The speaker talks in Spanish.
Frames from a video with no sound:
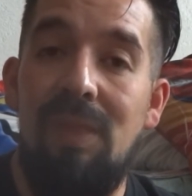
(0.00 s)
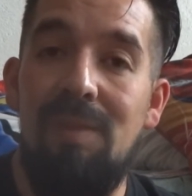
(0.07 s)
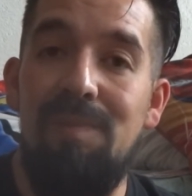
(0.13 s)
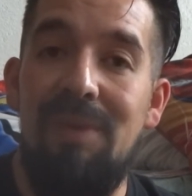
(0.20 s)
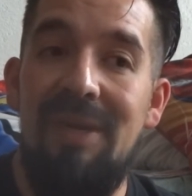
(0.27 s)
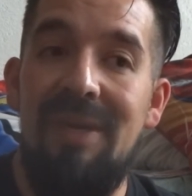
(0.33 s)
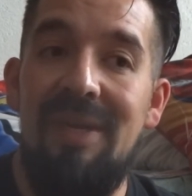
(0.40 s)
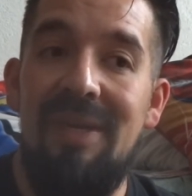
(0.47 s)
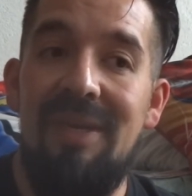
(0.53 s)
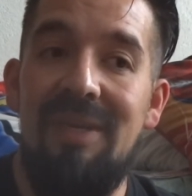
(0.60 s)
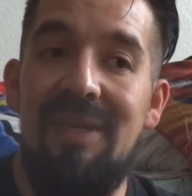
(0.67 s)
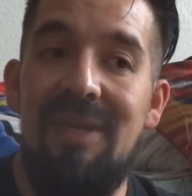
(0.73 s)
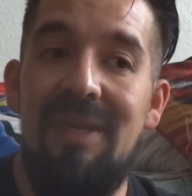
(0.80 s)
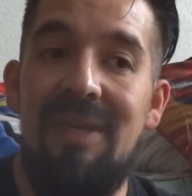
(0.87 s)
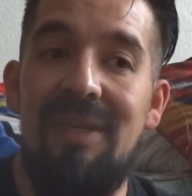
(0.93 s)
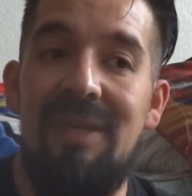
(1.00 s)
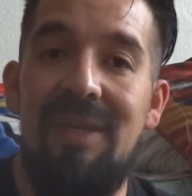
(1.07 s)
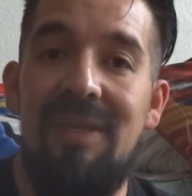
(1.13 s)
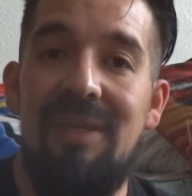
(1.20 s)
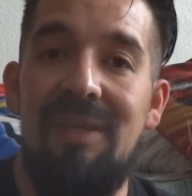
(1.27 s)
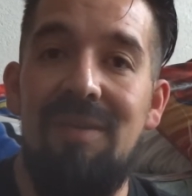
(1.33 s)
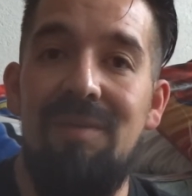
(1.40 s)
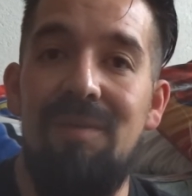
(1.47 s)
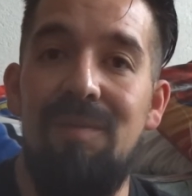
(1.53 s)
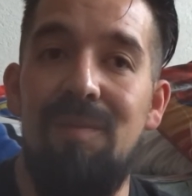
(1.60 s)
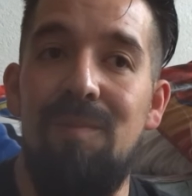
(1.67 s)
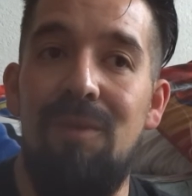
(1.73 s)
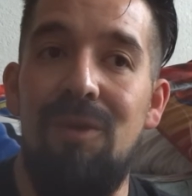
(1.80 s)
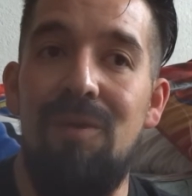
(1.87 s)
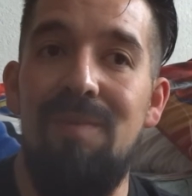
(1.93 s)
para hacerles este un
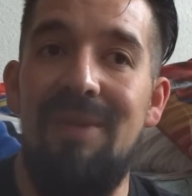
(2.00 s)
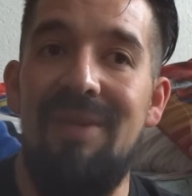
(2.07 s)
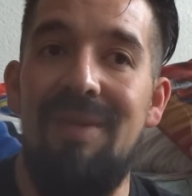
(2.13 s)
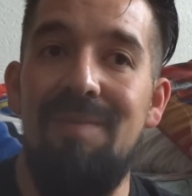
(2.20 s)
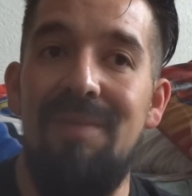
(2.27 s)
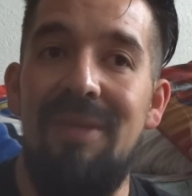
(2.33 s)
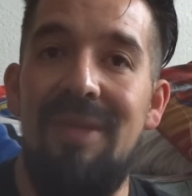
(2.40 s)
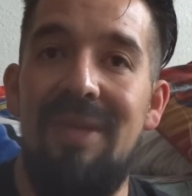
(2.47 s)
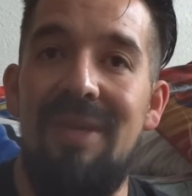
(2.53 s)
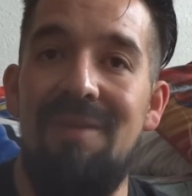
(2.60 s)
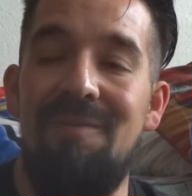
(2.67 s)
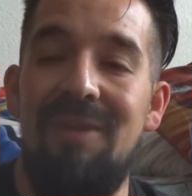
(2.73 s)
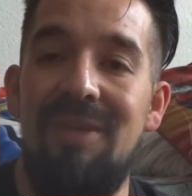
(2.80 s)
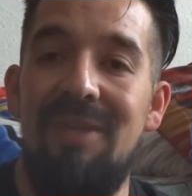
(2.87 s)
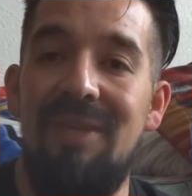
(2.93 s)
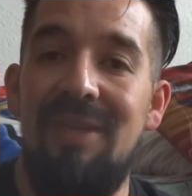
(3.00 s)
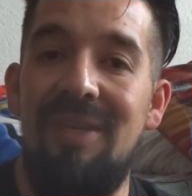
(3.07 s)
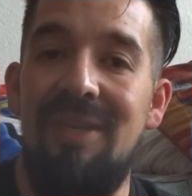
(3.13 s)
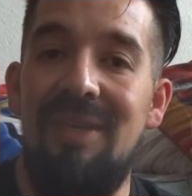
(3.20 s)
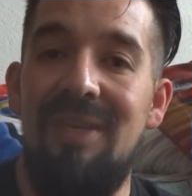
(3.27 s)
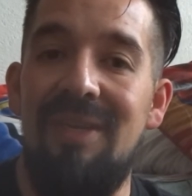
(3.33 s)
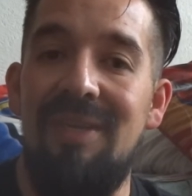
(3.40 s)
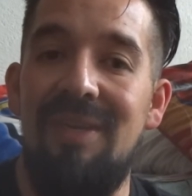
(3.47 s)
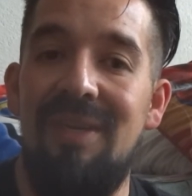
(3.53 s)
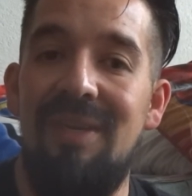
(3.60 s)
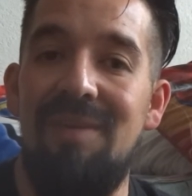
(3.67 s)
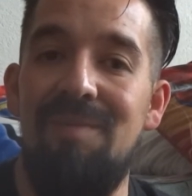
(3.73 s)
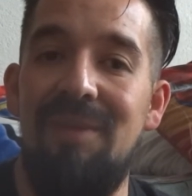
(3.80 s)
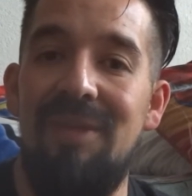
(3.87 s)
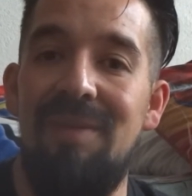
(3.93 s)
poco más amena la cuarentena y
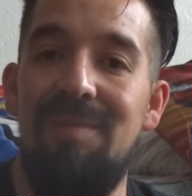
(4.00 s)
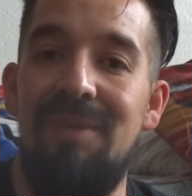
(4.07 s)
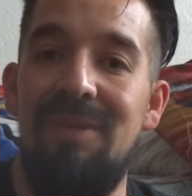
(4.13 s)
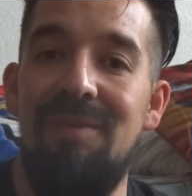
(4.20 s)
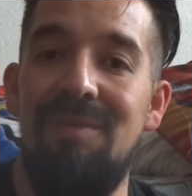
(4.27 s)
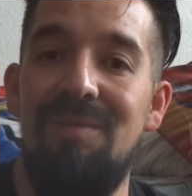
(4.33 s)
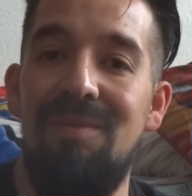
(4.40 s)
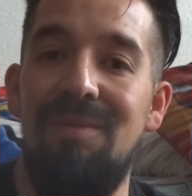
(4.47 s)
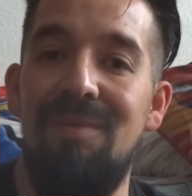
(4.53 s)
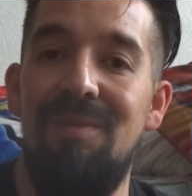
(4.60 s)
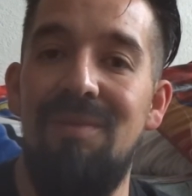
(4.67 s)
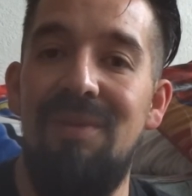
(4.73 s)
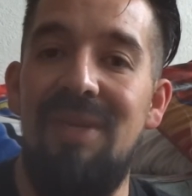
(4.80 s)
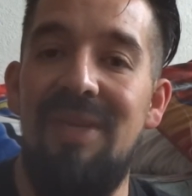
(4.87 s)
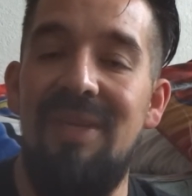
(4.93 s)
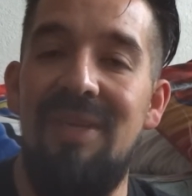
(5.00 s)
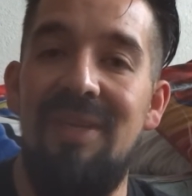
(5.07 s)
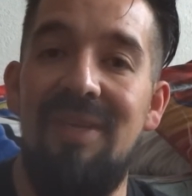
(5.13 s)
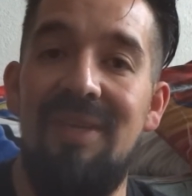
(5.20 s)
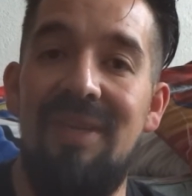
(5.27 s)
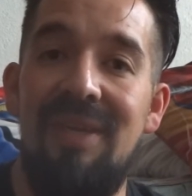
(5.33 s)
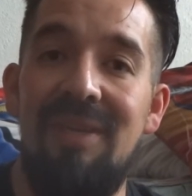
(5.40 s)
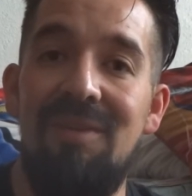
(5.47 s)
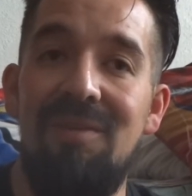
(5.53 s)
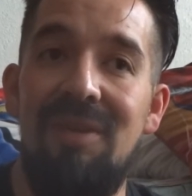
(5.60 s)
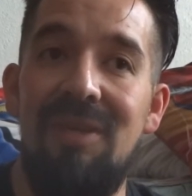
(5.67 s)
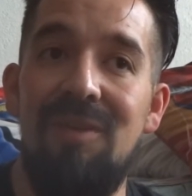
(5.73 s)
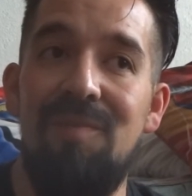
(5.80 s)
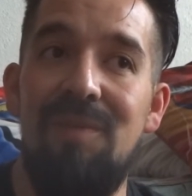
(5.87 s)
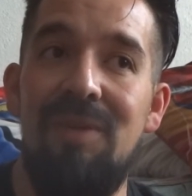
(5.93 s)
hacerles más ameno su día de descanso.
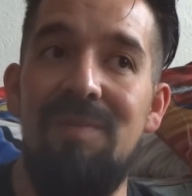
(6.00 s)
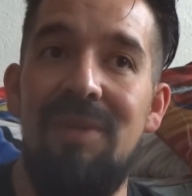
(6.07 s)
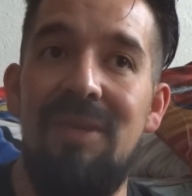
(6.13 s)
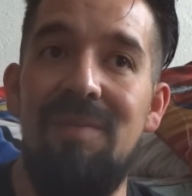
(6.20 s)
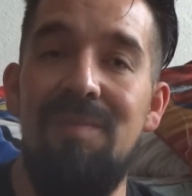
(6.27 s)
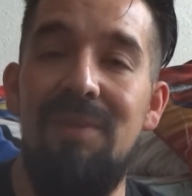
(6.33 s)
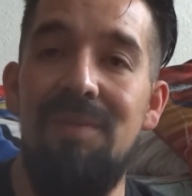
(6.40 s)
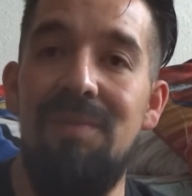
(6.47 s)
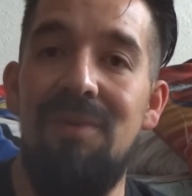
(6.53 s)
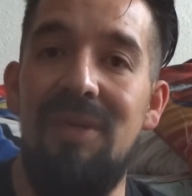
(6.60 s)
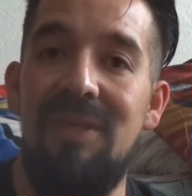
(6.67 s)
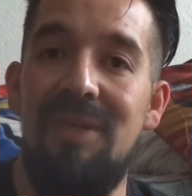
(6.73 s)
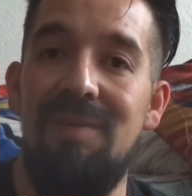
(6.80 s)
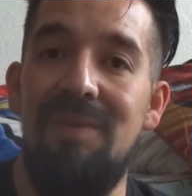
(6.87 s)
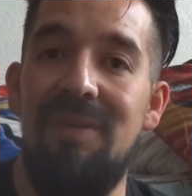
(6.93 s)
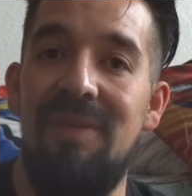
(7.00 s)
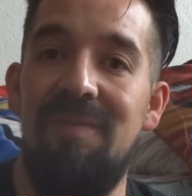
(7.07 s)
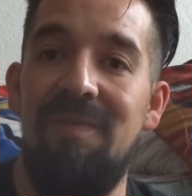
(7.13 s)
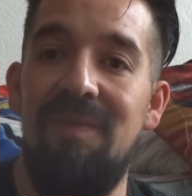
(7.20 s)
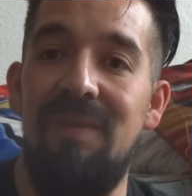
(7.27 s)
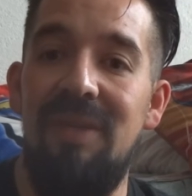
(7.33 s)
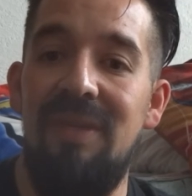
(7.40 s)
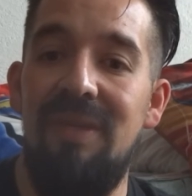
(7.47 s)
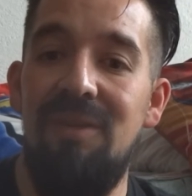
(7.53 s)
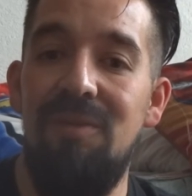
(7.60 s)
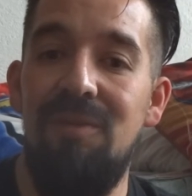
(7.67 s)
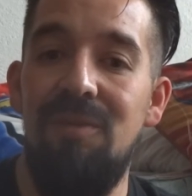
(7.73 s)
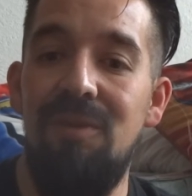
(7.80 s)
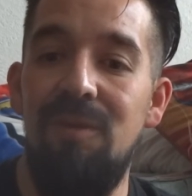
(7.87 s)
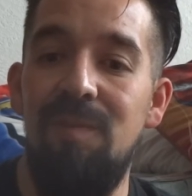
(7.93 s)
Ahí nos pueden ver en vivo a través de,
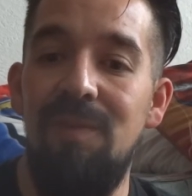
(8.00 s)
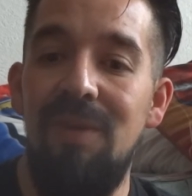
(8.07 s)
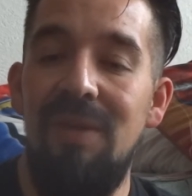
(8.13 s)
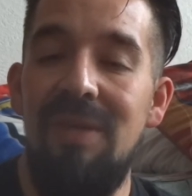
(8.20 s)
YouTube,